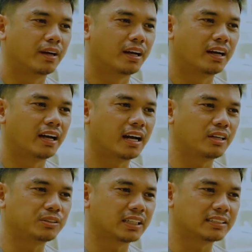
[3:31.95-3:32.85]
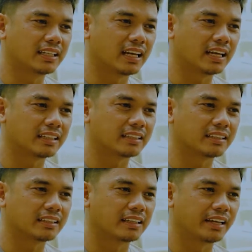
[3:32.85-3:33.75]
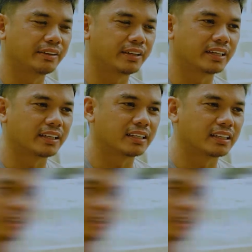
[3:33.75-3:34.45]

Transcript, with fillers: uh, halos kasi lahat, ano eh,